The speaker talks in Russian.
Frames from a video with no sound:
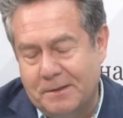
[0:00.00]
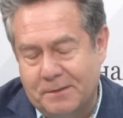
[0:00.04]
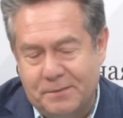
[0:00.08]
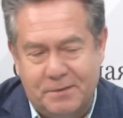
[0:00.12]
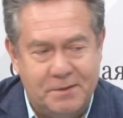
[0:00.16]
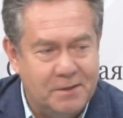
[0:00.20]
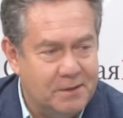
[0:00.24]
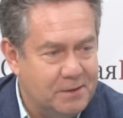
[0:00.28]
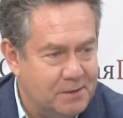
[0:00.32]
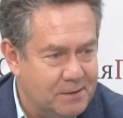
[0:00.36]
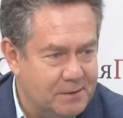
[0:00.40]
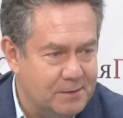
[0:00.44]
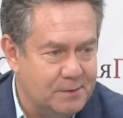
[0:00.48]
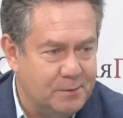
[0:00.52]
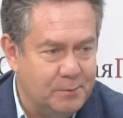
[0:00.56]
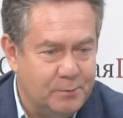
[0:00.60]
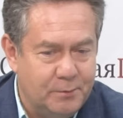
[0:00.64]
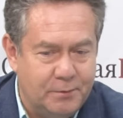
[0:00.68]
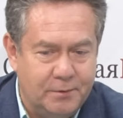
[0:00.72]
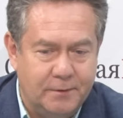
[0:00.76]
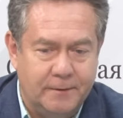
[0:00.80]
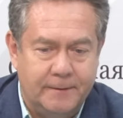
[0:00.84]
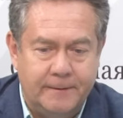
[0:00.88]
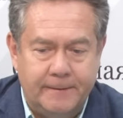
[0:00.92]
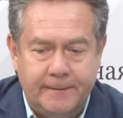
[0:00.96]
На всякий
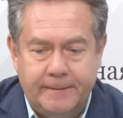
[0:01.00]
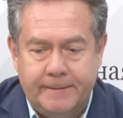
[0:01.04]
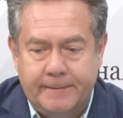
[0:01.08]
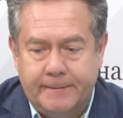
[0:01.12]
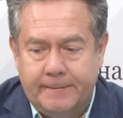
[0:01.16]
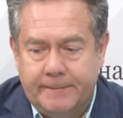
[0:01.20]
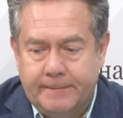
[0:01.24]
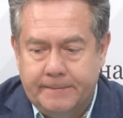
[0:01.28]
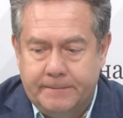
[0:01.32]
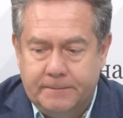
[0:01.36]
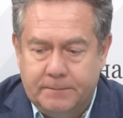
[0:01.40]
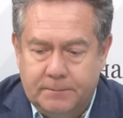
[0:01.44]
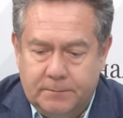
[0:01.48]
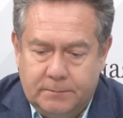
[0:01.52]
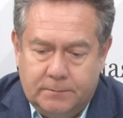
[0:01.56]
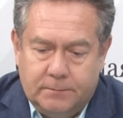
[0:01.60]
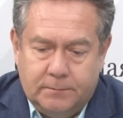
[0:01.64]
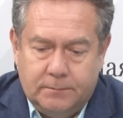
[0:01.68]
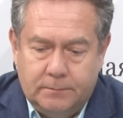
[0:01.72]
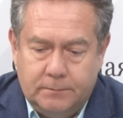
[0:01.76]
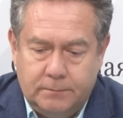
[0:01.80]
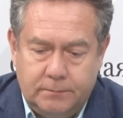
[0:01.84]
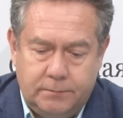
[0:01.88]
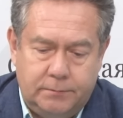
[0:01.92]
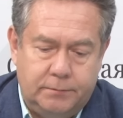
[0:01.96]
случай.
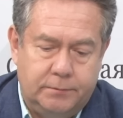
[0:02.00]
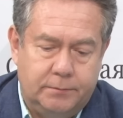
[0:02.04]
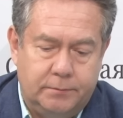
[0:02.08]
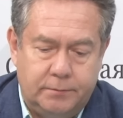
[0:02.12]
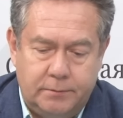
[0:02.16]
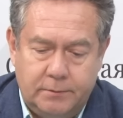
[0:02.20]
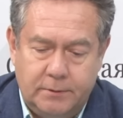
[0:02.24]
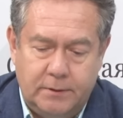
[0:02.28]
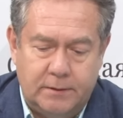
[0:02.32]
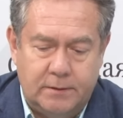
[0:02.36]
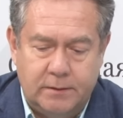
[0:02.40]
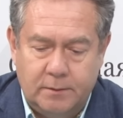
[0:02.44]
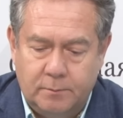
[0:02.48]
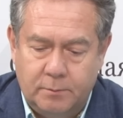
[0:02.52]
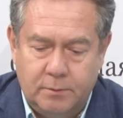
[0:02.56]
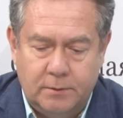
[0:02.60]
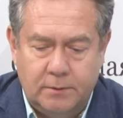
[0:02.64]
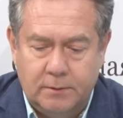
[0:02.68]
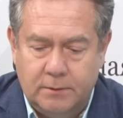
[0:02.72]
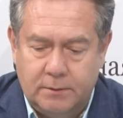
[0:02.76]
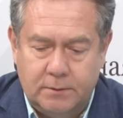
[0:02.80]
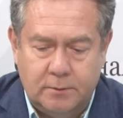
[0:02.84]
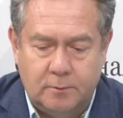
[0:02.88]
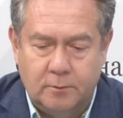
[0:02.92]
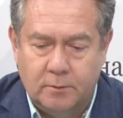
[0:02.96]
Ну, если
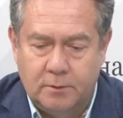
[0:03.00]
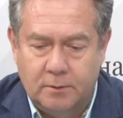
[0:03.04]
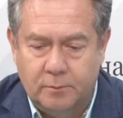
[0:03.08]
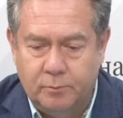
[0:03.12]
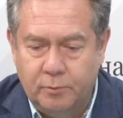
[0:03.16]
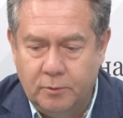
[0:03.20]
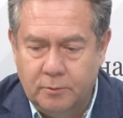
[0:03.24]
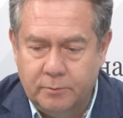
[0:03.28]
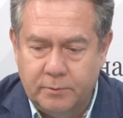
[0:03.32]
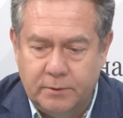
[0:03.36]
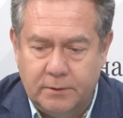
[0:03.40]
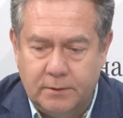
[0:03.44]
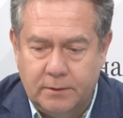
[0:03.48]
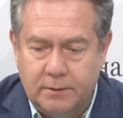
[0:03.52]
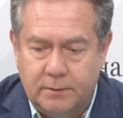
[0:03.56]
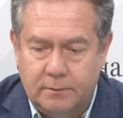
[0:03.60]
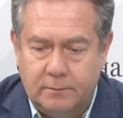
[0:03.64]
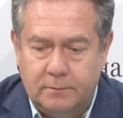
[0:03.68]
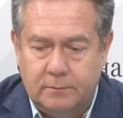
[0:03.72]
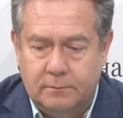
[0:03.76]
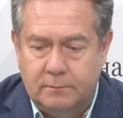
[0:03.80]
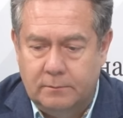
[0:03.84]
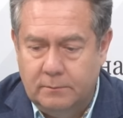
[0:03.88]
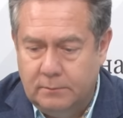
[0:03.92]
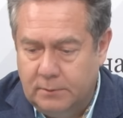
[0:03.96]
бы скорая помощь
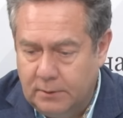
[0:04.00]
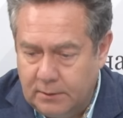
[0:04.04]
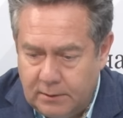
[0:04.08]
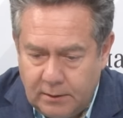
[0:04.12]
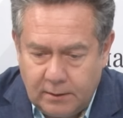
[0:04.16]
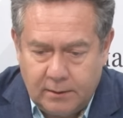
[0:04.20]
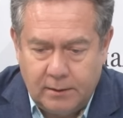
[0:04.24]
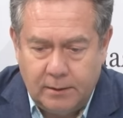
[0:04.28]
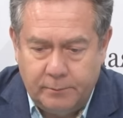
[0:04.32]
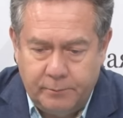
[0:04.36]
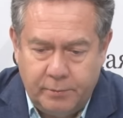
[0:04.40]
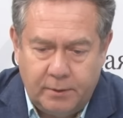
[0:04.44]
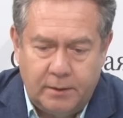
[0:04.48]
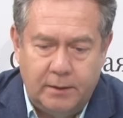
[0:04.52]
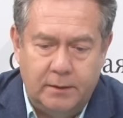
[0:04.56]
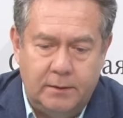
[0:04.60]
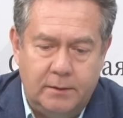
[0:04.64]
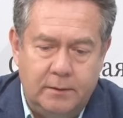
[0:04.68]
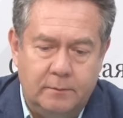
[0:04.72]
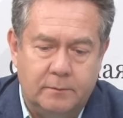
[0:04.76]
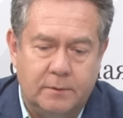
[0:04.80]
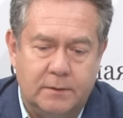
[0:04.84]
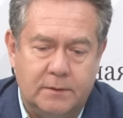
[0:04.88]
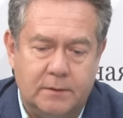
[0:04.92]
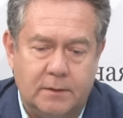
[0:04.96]
не так
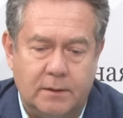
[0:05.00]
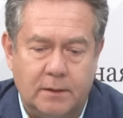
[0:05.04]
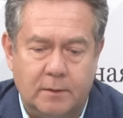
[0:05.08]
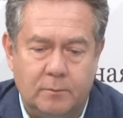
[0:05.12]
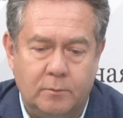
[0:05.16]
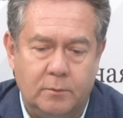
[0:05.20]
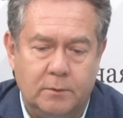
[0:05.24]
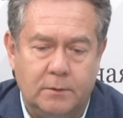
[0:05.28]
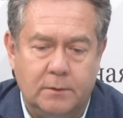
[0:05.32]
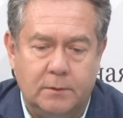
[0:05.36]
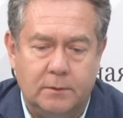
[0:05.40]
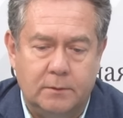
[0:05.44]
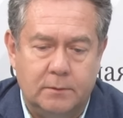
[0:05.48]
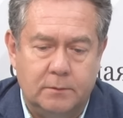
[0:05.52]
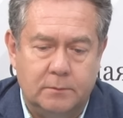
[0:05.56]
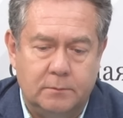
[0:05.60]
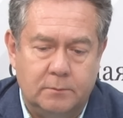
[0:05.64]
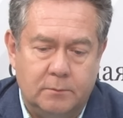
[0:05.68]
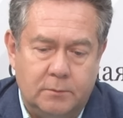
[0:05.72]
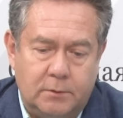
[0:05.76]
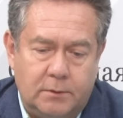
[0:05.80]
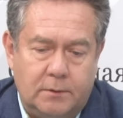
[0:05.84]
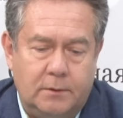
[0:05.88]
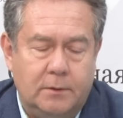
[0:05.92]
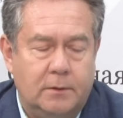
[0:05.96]
оперативно сработала,
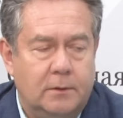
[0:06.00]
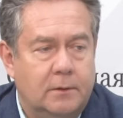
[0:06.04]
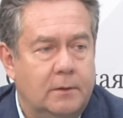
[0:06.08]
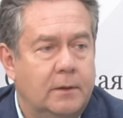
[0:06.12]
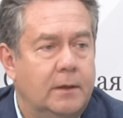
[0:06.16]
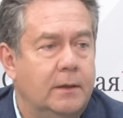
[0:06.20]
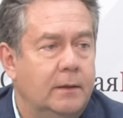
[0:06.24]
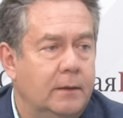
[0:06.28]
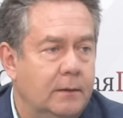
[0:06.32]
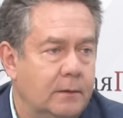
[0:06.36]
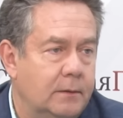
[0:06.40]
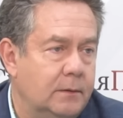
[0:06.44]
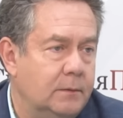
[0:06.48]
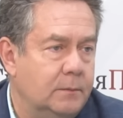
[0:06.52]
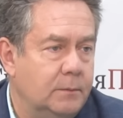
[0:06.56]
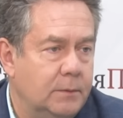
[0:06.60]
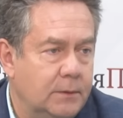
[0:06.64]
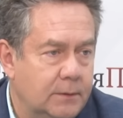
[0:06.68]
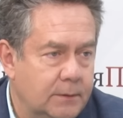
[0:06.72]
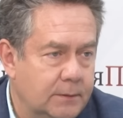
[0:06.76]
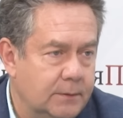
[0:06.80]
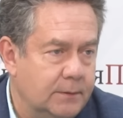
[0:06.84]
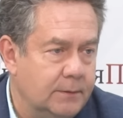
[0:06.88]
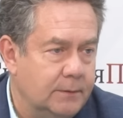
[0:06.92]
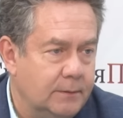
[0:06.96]
может, и не доехал
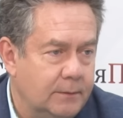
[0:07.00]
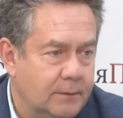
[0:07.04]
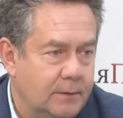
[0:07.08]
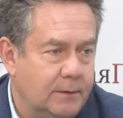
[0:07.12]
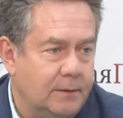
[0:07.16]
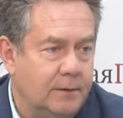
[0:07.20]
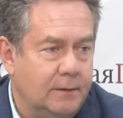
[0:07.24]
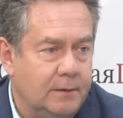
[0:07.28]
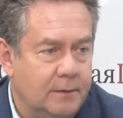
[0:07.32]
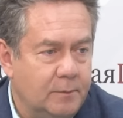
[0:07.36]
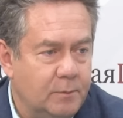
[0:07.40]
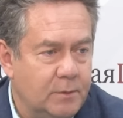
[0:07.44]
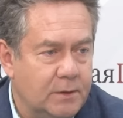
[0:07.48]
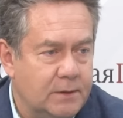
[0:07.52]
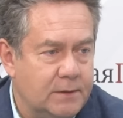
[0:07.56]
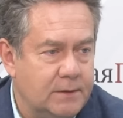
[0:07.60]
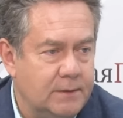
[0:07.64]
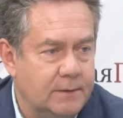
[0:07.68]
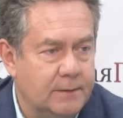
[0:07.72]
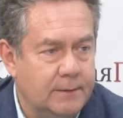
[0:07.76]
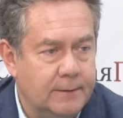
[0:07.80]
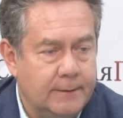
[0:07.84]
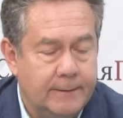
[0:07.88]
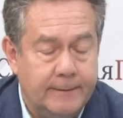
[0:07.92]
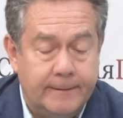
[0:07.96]
бы до
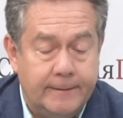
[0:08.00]
реанимации.